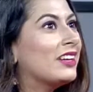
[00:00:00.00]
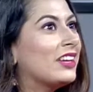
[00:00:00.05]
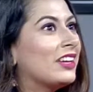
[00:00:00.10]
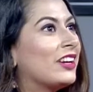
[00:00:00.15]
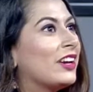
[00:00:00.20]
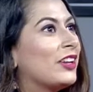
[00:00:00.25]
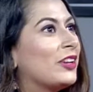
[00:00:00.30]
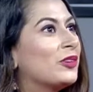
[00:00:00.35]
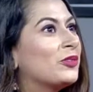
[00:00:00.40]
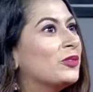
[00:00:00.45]

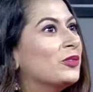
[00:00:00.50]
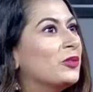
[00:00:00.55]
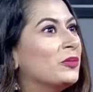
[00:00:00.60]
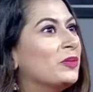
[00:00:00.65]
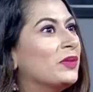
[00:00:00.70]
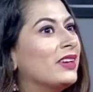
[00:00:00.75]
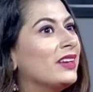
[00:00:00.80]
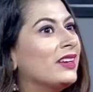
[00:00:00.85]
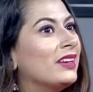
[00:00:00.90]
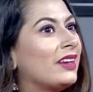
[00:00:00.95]
এখানে
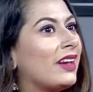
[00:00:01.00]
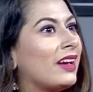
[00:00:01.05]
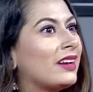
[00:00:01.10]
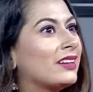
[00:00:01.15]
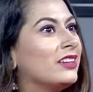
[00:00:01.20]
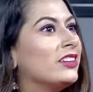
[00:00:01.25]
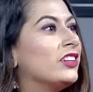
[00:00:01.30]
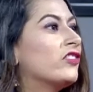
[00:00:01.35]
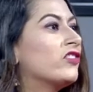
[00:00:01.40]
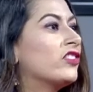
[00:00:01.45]
খুবই
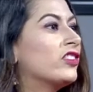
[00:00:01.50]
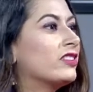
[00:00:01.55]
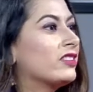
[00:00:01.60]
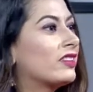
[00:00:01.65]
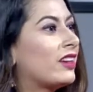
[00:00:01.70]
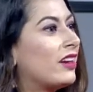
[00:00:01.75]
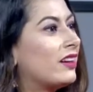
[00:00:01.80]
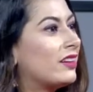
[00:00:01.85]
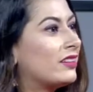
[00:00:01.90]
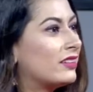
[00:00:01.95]
একটা ডিফারেন্স
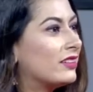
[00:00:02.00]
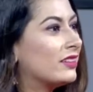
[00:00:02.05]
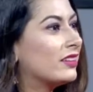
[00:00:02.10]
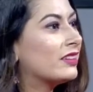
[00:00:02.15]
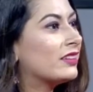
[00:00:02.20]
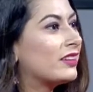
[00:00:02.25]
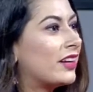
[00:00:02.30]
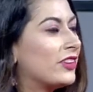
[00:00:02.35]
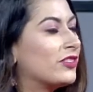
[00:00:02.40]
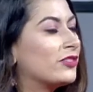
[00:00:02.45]
ক্যারেক্টারে
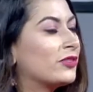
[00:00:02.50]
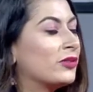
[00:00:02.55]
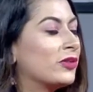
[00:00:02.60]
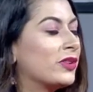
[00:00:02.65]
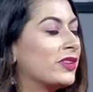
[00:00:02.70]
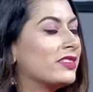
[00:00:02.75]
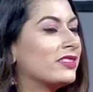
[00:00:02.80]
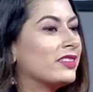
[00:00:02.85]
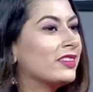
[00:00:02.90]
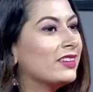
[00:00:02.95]
কাজ
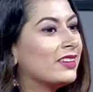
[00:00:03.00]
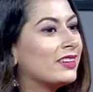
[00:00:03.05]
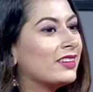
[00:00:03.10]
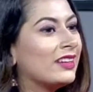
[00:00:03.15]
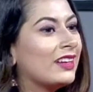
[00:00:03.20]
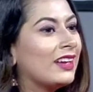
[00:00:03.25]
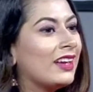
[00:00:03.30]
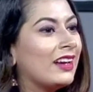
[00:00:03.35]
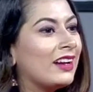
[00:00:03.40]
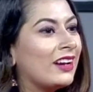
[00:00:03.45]
করেছি
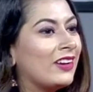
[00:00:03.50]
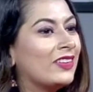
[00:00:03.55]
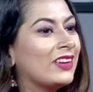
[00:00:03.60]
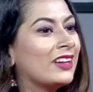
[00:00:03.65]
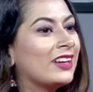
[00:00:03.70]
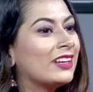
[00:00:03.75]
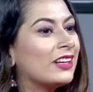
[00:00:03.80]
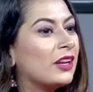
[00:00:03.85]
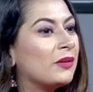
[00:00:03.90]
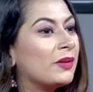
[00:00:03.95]
কারণ
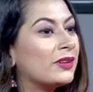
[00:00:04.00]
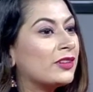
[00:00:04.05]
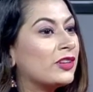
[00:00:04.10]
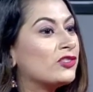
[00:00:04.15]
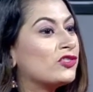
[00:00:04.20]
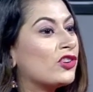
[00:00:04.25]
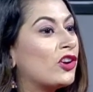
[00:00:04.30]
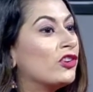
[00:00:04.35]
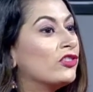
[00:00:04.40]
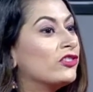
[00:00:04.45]
এখানে আমি
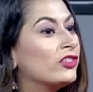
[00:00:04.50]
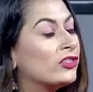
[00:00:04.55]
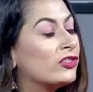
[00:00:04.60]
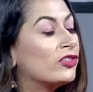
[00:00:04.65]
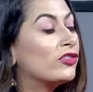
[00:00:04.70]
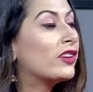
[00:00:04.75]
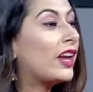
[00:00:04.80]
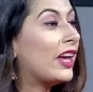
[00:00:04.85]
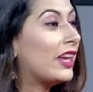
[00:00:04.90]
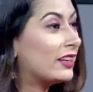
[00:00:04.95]
একটা
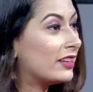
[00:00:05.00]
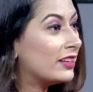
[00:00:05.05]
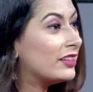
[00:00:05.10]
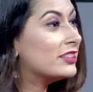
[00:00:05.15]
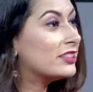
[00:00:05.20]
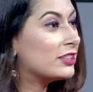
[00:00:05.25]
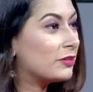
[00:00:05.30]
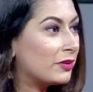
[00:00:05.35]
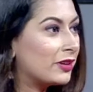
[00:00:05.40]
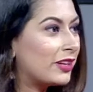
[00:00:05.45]
চলচ্চিত্র নায়িকা
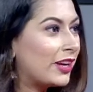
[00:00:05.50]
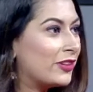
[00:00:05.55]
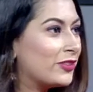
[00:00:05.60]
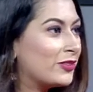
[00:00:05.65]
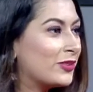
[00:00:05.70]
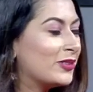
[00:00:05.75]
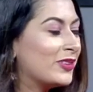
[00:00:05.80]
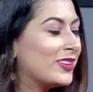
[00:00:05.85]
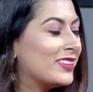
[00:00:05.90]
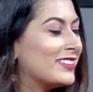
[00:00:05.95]
হিসেবে কাজ
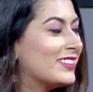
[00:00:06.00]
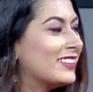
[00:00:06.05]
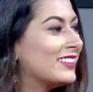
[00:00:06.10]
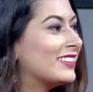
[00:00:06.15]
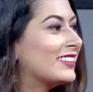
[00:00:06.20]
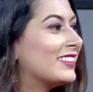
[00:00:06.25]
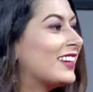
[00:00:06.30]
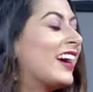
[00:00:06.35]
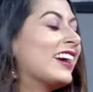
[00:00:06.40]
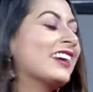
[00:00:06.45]
করেছি
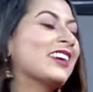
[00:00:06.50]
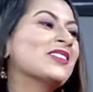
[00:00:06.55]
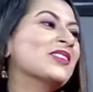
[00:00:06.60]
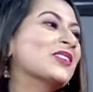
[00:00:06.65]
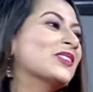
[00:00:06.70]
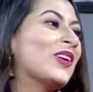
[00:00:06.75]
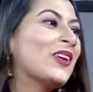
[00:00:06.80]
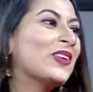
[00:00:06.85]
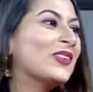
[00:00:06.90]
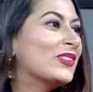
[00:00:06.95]
যেটা আগে আচ্ছা।
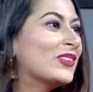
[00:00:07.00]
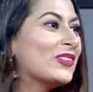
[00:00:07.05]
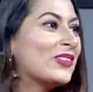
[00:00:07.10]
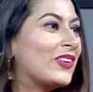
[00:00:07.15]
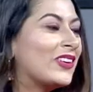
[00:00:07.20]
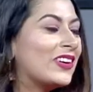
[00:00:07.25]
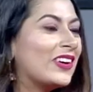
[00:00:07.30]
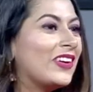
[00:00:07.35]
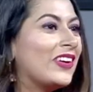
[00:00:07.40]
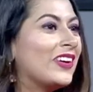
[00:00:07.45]
আমার কখনো
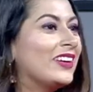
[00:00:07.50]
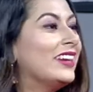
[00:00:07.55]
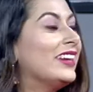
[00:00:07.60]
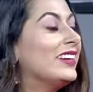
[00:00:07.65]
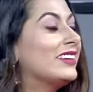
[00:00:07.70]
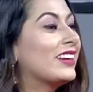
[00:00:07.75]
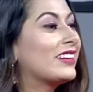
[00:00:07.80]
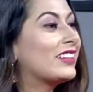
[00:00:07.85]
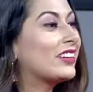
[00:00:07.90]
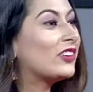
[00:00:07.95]
করা হয়নি
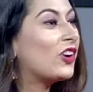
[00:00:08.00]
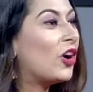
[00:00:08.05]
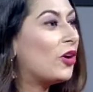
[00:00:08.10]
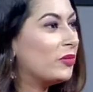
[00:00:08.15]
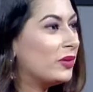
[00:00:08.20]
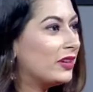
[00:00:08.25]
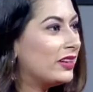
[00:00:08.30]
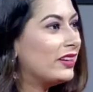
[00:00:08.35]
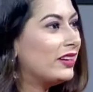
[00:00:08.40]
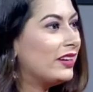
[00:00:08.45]
এটা একটা আচ্ছা।
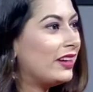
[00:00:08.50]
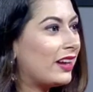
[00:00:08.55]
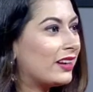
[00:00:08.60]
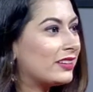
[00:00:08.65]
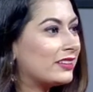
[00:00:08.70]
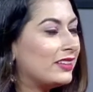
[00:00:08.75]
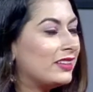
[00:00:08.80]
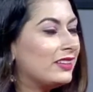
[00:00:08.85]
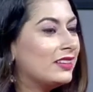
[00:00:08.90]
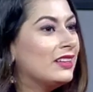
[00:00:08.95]
কমেডি
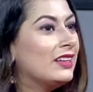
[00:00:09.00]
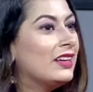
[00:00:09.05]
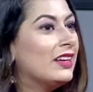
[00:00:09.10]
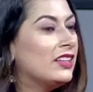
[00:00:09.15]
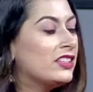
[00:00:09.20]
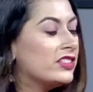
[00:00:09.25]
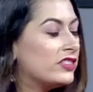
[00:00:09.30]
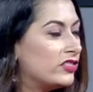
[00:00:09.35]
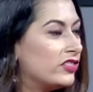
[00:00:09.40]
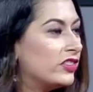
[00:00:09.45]
একটা
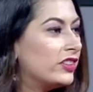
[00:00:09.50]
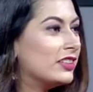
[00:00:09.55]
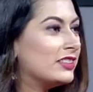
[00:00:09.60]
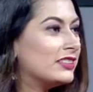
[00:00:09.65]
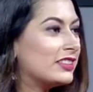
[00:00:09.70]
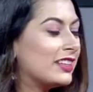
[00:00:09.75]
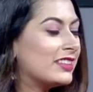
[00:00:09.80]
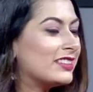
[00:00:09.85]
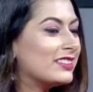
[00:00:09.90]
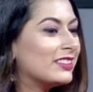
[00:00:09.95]
সিরিয়াল
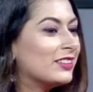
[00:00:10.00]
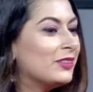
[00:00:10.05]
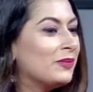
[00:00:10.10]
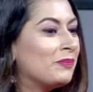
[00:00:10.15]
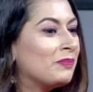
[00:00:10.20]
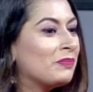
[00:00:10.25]
যাচ্ছে